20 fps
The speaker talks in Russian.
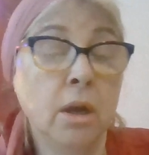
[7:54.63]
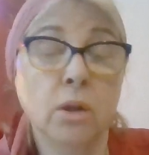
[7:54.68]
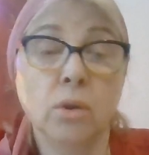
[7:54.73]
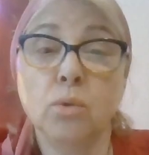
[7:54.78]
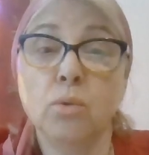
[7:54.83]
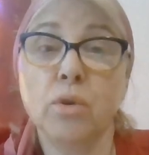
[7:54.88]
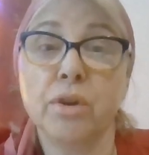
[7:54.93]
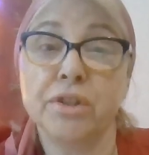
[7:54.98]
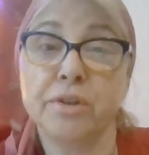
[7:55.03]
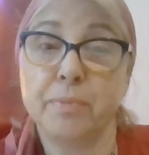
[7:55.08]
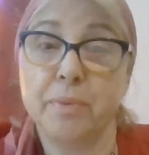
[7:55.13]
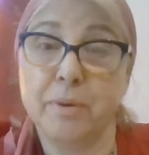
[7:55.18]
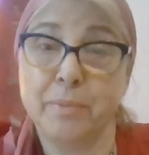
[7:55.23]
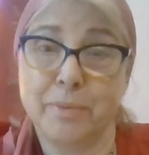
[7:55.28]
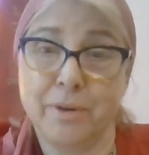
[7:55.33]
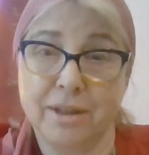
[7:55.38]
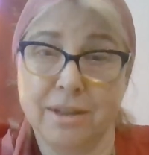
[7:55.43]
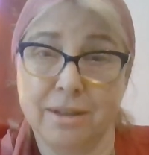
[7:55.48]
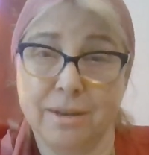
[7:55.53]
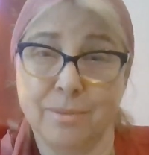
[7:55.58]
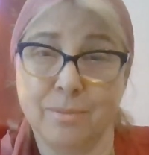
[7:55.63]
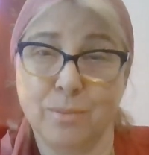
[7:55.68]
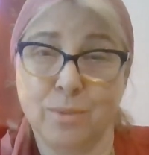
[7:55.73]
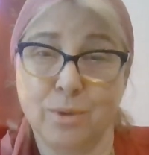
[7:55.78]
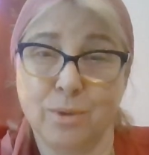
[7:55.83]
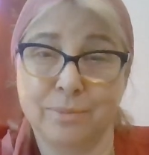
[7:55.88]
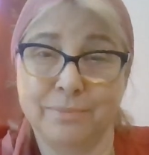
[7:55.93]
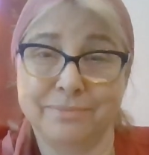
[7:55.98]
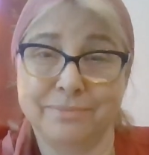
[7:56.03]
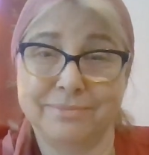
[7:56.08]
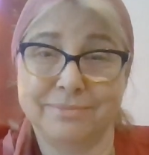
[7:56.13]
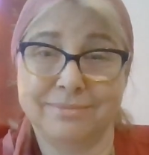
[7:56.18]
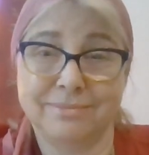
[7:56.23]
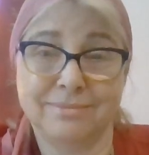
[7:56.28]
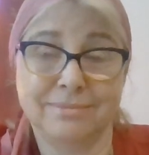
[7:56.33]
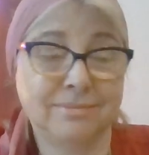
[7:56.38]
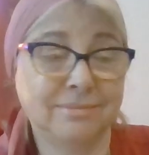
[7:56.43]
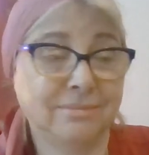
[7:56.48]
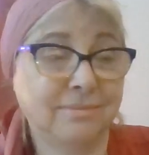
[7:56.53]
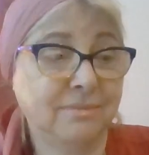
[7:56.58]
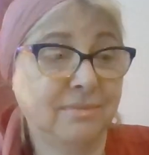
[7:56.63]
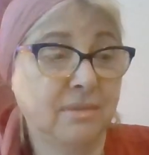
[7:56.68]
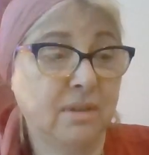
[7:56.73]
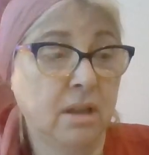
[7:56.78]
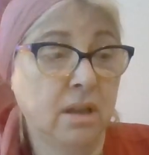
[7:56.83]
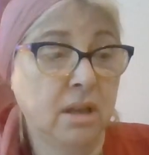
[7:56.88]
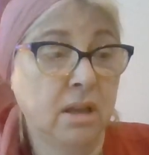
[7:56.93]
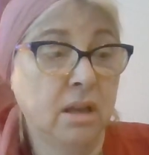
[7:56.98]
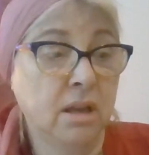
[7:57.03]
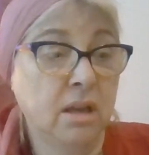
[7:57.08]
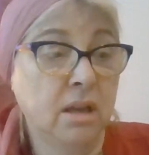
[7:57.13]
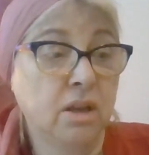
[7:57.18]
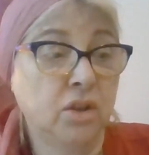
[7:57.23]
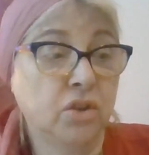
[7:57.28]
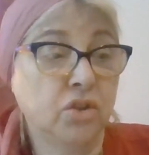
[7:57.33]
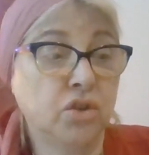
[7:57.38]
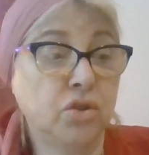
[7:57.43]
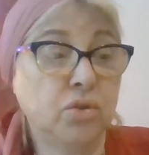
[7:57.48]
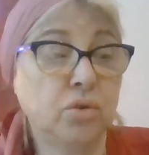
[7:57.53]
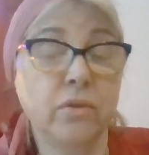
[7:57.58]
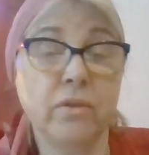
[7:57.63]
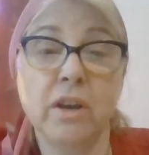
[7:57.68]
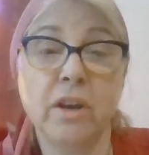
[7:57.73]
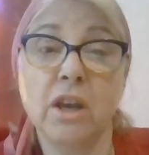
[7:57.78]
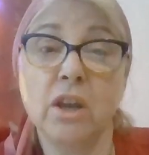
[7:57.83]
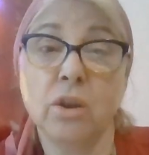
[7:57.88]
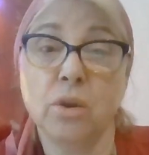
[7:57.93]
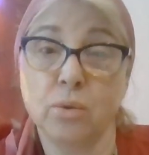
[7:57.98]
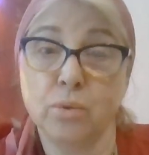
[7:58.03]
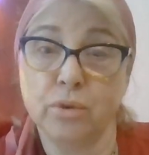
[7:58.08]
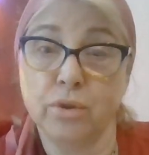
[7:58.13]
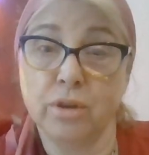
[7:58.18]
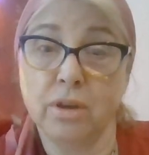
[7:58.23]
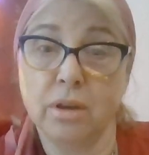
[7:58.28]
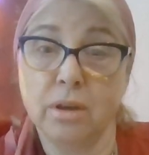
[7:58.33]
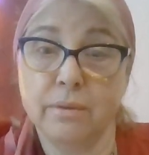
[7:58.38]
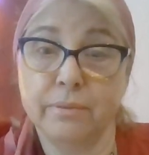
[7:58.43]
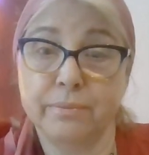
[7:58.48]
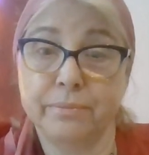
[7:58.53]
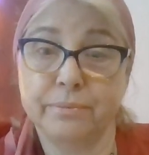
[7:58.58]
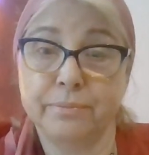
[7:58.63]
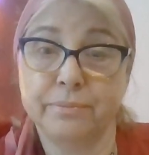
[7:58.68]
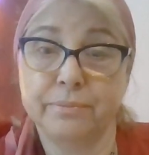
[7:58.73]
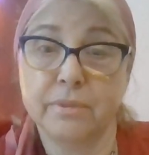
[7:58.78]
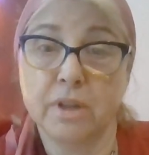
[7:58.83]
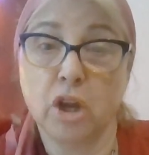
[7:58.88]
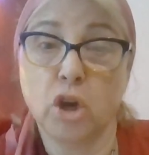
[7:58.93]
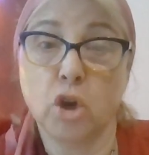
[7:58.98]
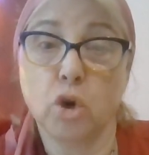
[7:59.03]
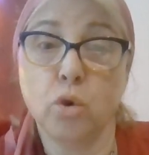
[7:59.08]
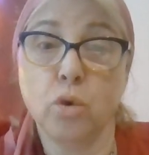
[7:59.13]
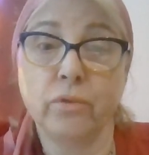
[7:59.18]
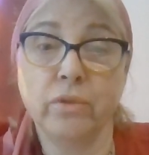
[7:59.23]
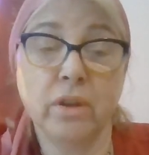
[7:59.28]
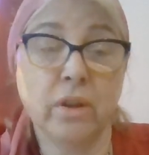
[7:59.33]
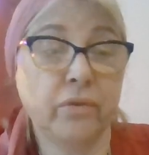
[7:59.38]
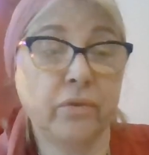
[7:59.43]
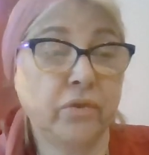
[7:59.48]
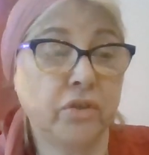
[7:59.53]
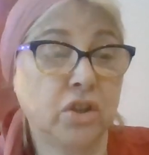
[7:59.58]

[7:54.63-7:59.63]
Ну, а теперь про дамбу. 6 июня ровно в